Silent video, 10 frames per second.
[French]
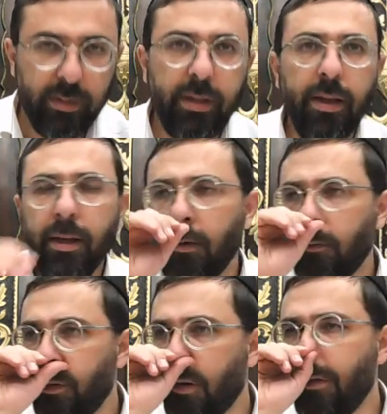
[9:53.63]
Il
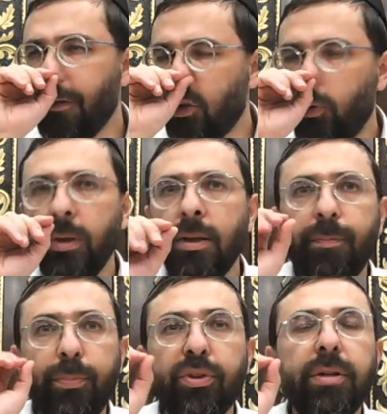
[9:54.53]
y avait
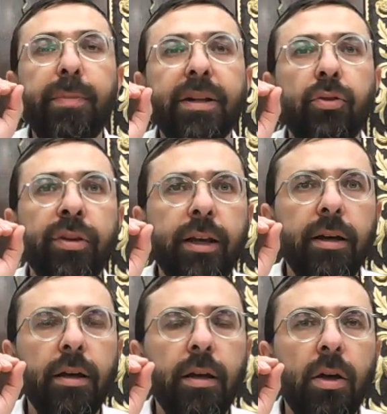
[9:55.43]
28 petits bâtonnets,
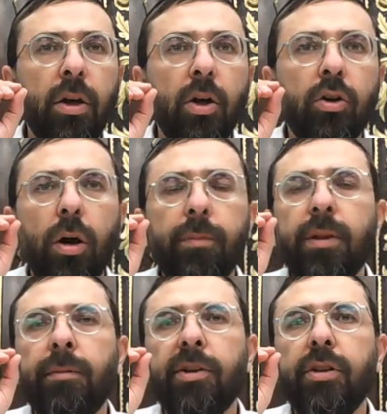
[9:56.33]
comme,
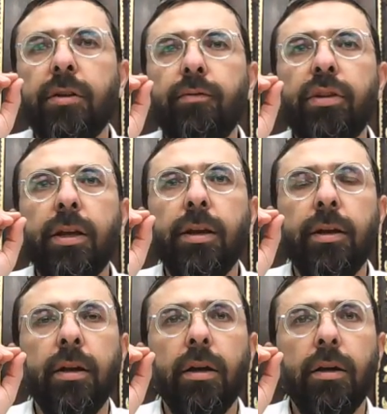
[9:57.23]
imaginez-vous,
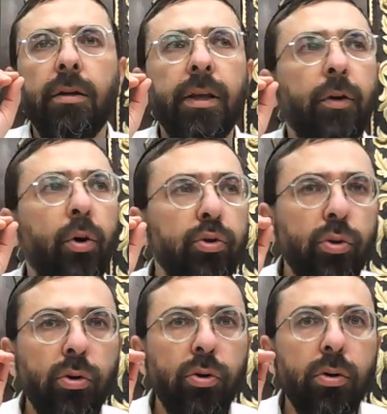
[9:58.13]
des, des
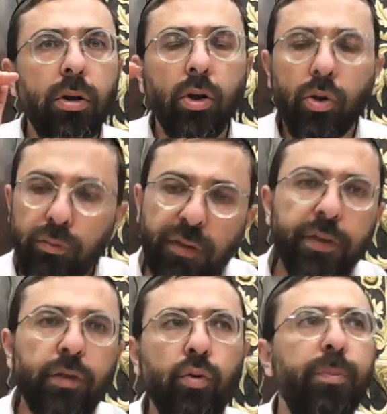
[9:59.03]
roseaux que vous
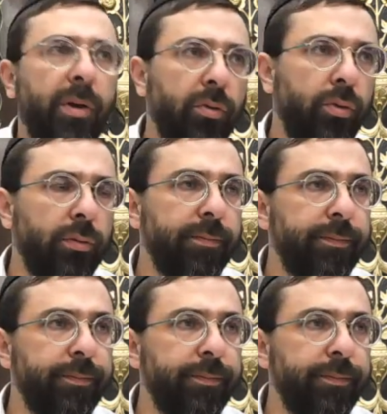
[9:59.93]
avez coupés en deux.